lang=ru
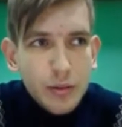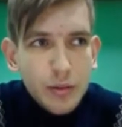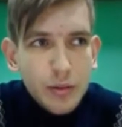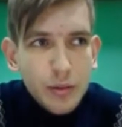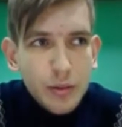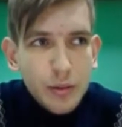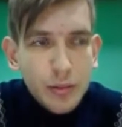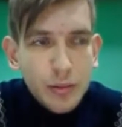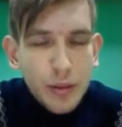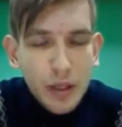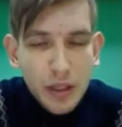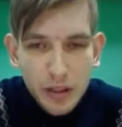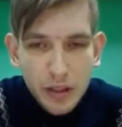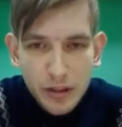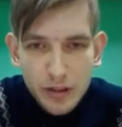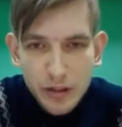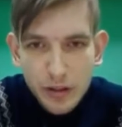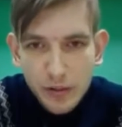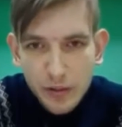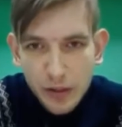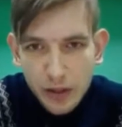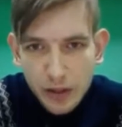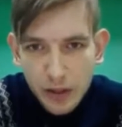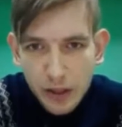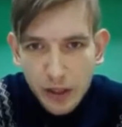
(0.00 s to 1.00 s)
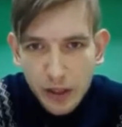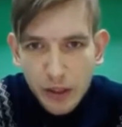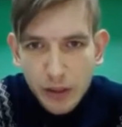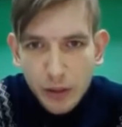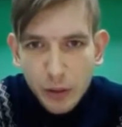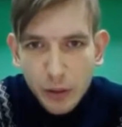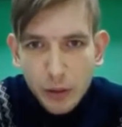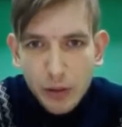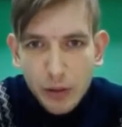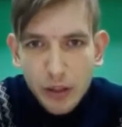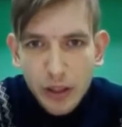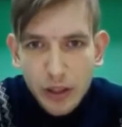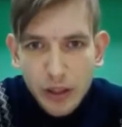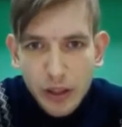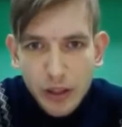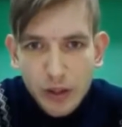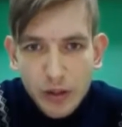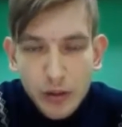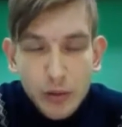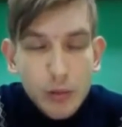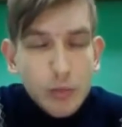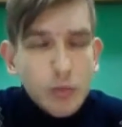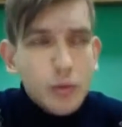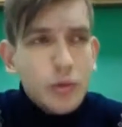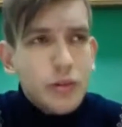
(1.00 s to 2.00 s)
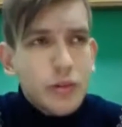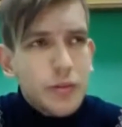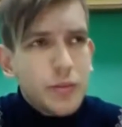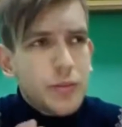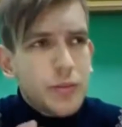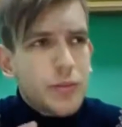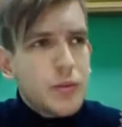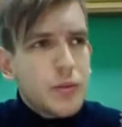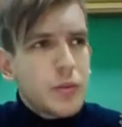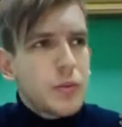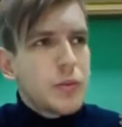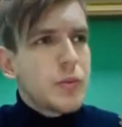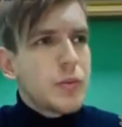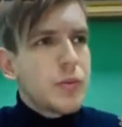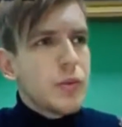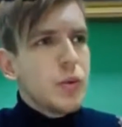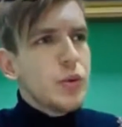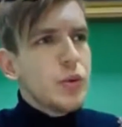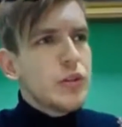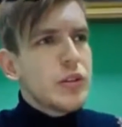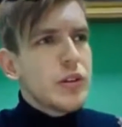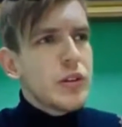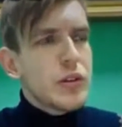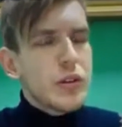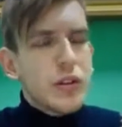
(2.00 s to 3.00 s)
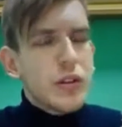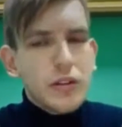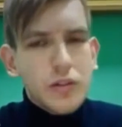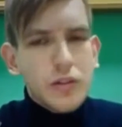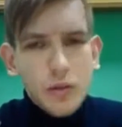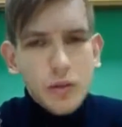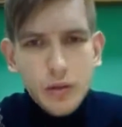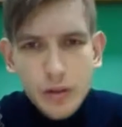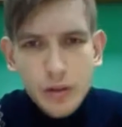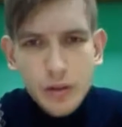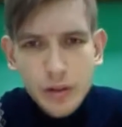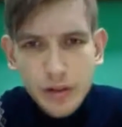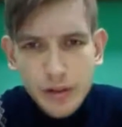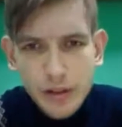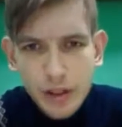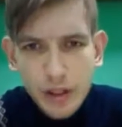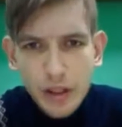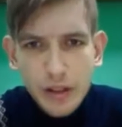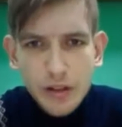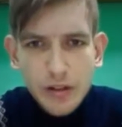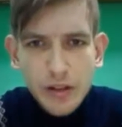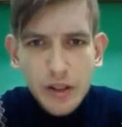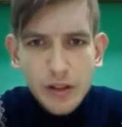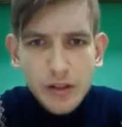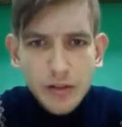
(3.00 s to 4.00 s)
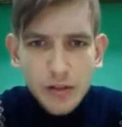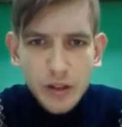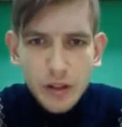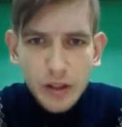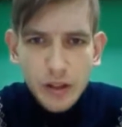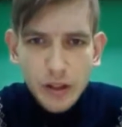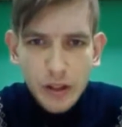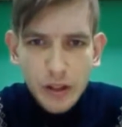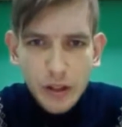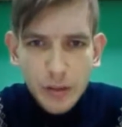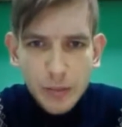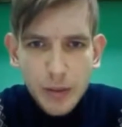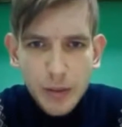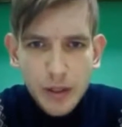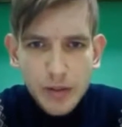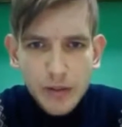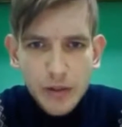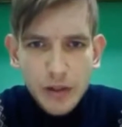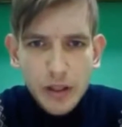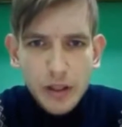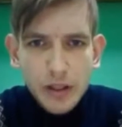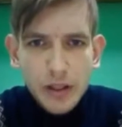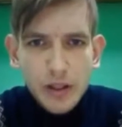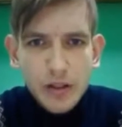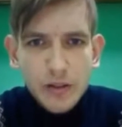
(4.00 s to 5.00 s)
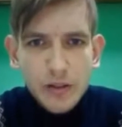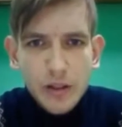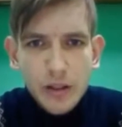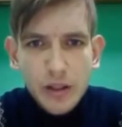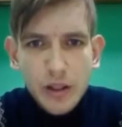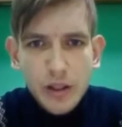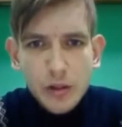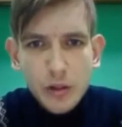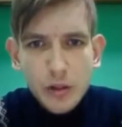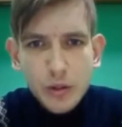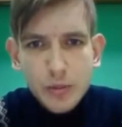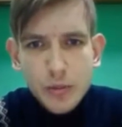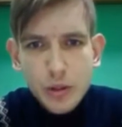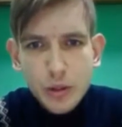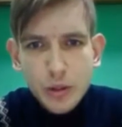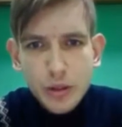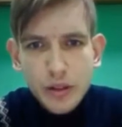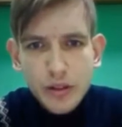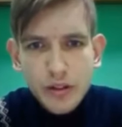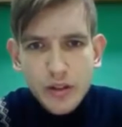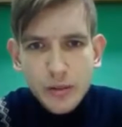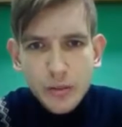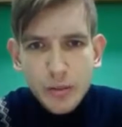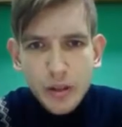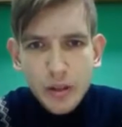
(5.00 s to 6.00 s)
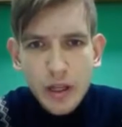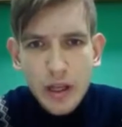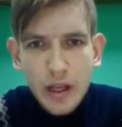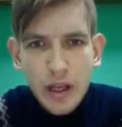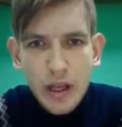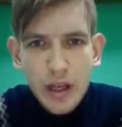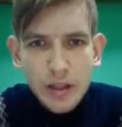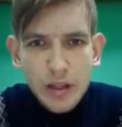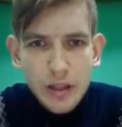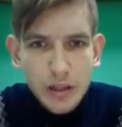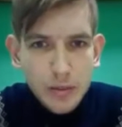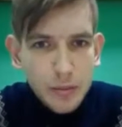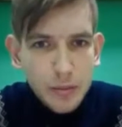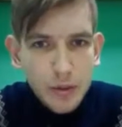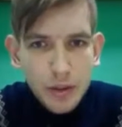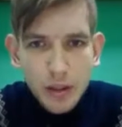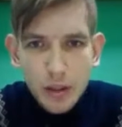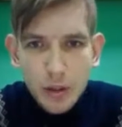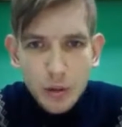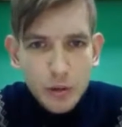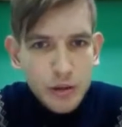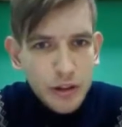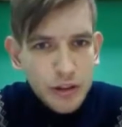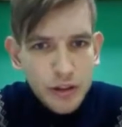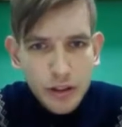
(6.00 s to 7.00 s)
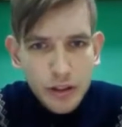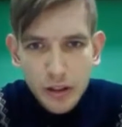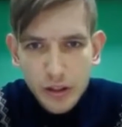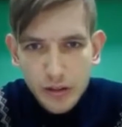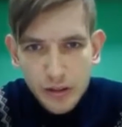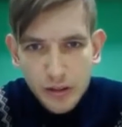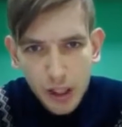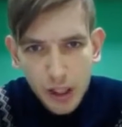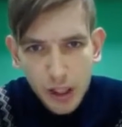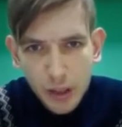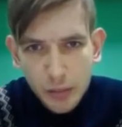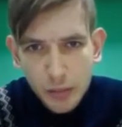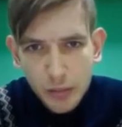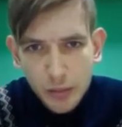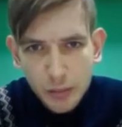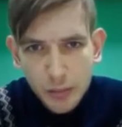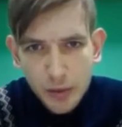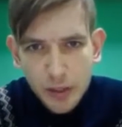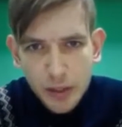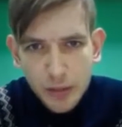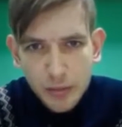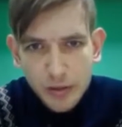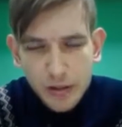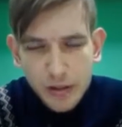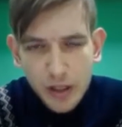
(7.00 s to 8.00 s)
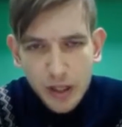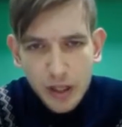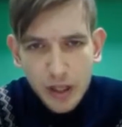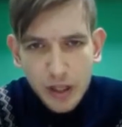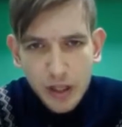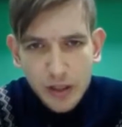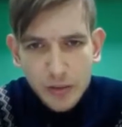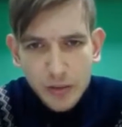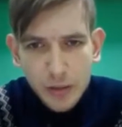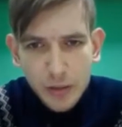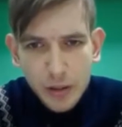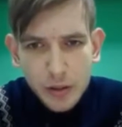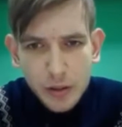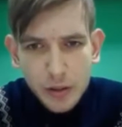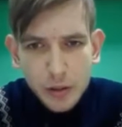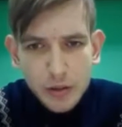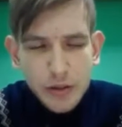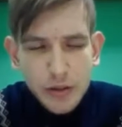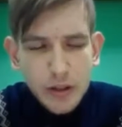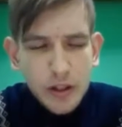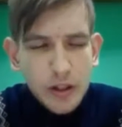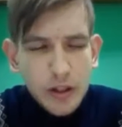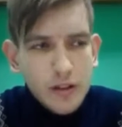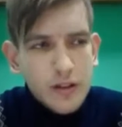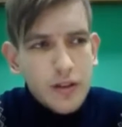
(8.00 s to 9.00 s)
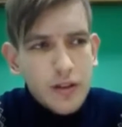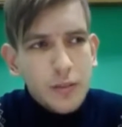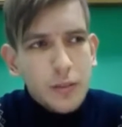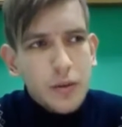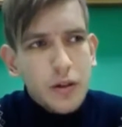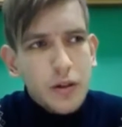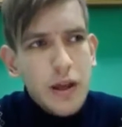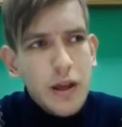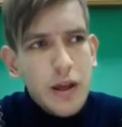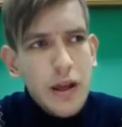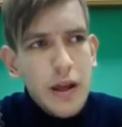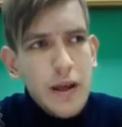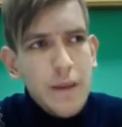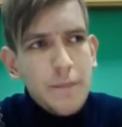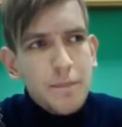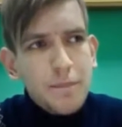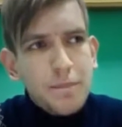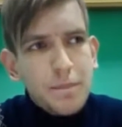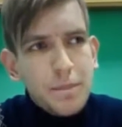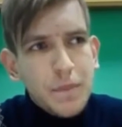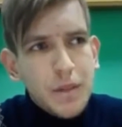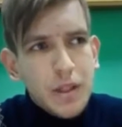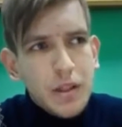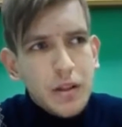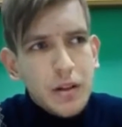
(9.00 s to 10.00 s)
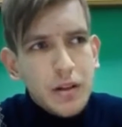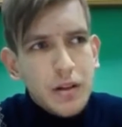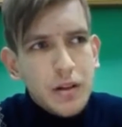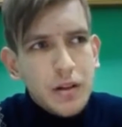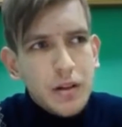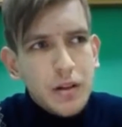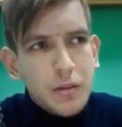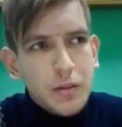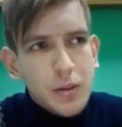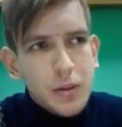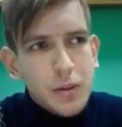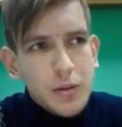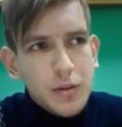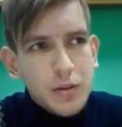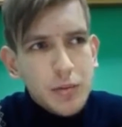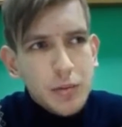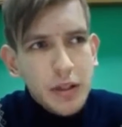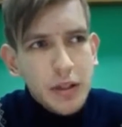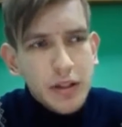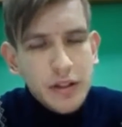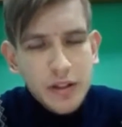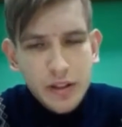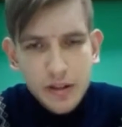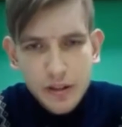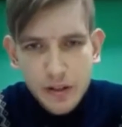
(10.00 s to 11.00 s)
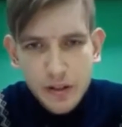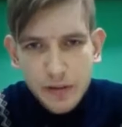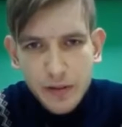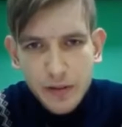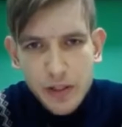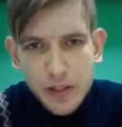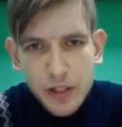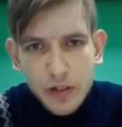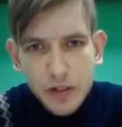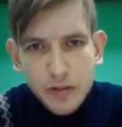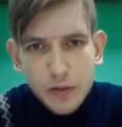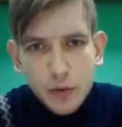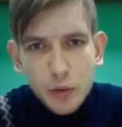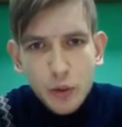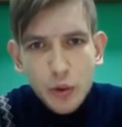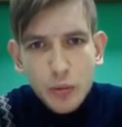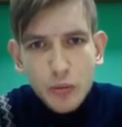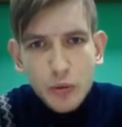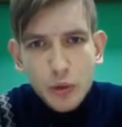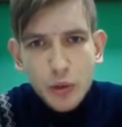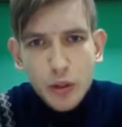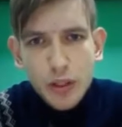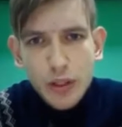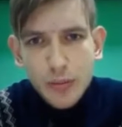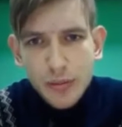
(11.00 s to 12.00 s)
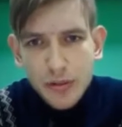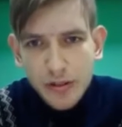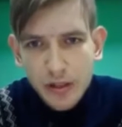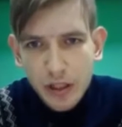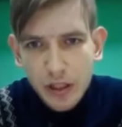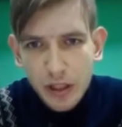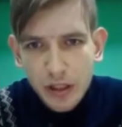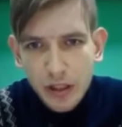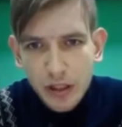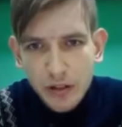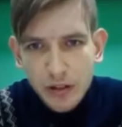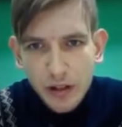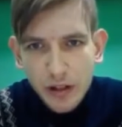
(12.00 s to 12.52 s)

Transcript: полезли в открытую, да, я, ну, то есть люди разделились на два лагеря. Первый лагерь говорит о том, что если бы там были люди, они не стали бы по ним стрелять, подростки. Если бы, в общем-то, полицейские вошли в дом, то они бы сдались.